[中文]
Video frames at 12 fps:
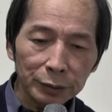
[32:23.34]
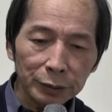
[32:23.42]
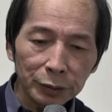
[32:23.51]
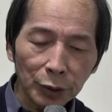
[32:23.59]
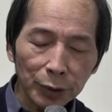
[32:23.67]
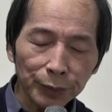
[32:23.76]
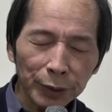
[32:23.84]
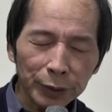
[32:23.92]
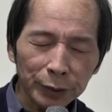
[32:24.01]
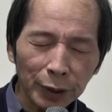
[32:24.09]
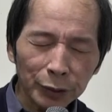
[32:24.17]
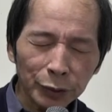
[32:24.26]
有一本
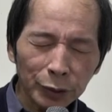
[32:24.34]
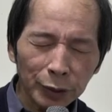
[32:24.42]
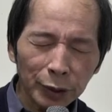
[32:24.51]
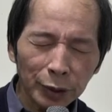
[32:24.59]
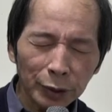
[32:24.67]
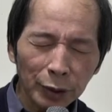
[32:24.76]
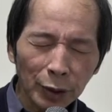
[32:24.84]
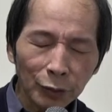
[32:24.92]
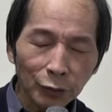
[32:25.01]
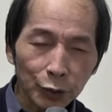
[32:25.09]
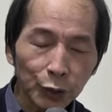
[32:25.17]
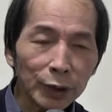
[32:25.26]
叫做《
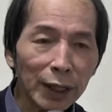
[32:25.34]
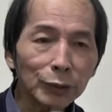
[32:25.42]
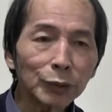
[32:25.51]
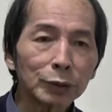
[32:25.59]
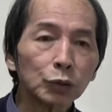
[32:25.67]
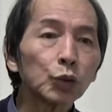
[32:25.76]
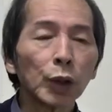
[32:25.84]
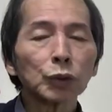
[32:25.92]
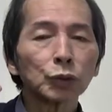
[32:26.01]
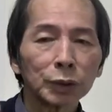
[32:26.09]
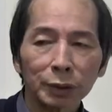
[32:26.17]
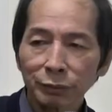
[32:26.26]
佛学概论》，乌昆
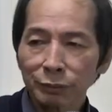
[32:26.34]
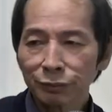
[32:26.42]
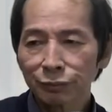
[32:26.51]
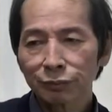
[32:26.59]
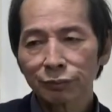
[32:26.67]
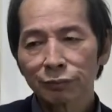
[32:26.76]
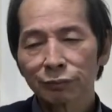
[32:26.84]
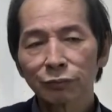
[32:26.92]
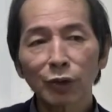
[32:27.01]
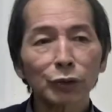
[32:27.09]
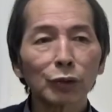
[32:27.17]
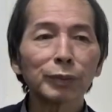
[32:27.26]
鲁
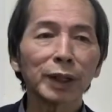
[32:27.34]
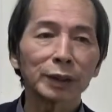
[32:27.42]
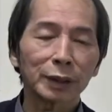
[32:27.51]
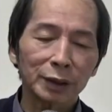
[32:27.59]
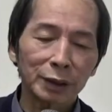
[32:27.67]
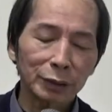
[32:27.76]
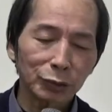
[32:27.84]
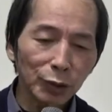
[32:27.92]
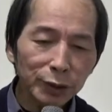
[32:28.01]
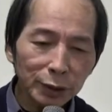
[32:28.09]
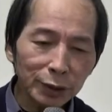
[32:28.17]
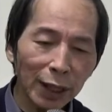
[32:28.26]
邦东美的学
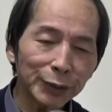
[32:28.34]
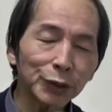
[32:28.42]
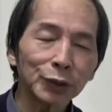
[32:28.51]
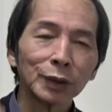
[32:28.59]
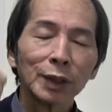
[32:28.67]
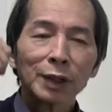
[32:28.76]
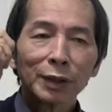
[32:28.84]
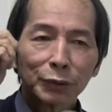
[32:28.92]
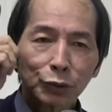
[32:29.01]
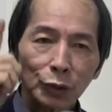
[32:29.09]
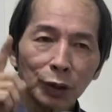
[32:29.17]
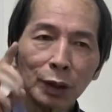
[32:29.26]
生他就
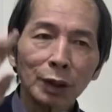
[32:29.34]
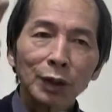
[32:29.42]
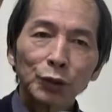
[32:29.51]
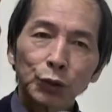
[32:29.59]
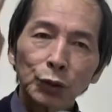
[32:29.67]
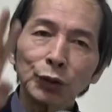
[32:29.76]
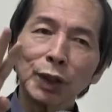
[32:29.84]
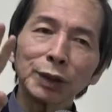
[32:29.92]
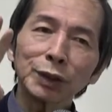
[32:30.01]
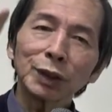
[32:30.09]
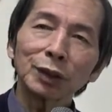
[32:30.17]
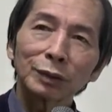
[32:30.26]
说，学术研
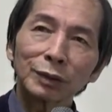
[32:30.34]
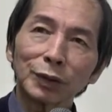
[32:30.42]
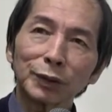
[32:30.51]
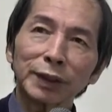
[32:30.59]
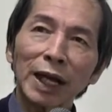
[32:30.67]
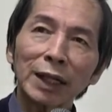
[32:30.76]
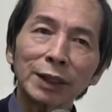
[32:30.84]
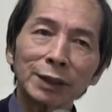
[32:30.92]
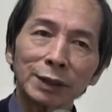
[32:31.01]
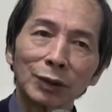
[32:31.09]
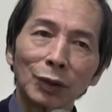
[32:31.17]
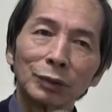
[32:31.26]
究有三
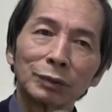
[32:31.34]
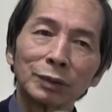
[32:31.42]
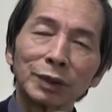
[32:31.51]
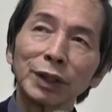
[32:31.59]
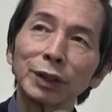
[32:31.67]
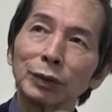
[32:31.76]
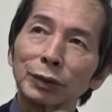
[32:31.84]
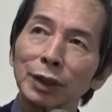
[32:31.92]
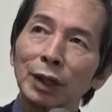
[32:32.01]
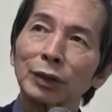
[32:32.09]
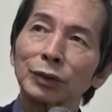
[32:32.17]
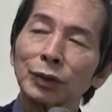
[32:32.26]
种，一种
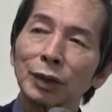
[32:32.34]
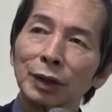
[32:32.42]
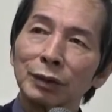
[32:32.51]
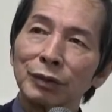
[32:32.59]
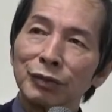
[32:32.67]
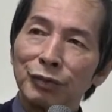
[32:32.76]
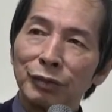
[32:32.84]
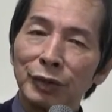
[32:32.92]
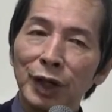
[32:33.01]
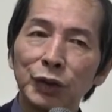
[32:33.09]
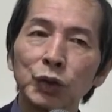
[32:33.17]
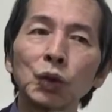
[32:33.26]
叫做
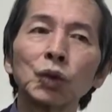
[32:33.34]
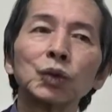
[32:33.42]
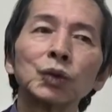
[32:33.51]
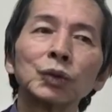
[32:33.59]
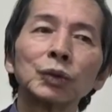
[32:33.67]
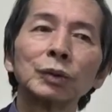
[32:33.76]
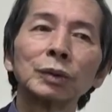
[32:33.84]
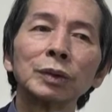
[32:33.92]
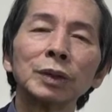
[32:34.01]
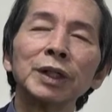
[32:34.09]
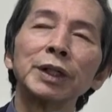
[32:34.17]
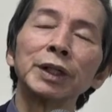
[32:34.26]
能入，
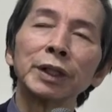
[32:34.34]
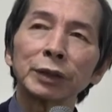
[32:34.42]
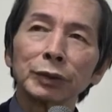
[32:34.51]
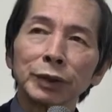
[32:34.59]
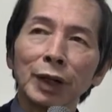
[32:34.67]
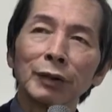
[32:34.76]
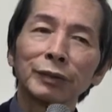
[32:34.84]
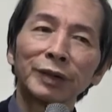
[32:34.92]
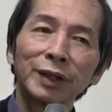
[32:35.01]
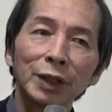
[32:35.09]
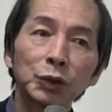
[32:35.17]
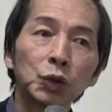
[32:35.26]
一种叫
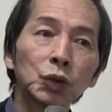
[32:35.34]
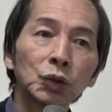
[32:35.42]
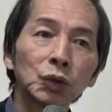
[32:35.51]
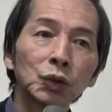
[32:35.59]
能出，